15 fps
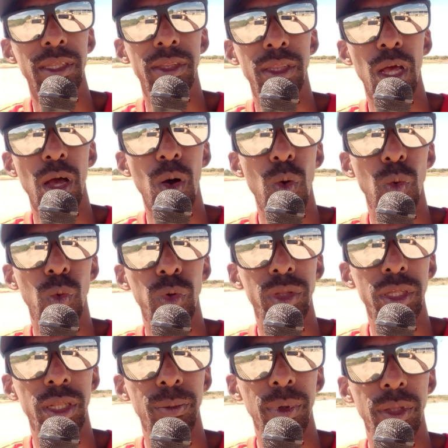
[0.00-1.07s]
estão
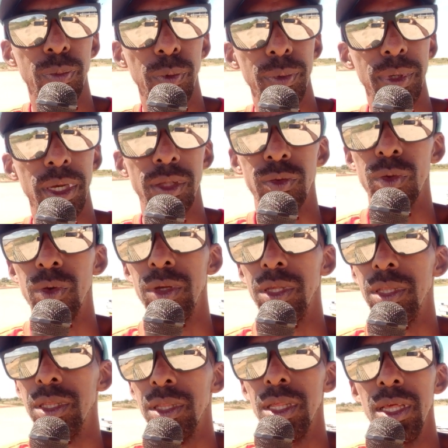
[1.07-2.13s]
curtindo as minhas
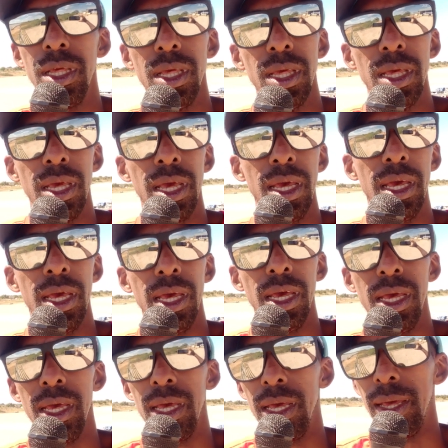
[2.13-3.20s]
publicações
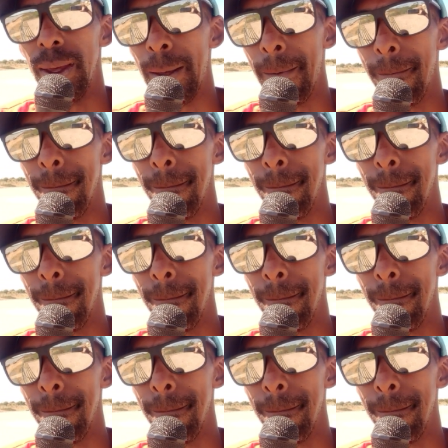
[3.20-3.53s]
é,